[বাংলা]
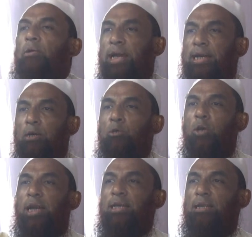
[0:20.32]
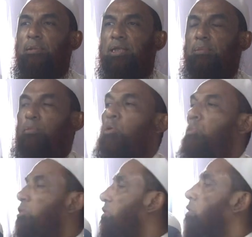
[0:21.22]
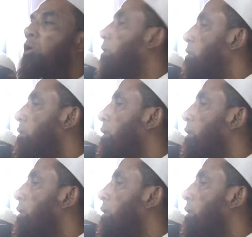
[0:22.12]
দেয় অনেকে হুজুর এই যে মাথা মুখ মোছা নো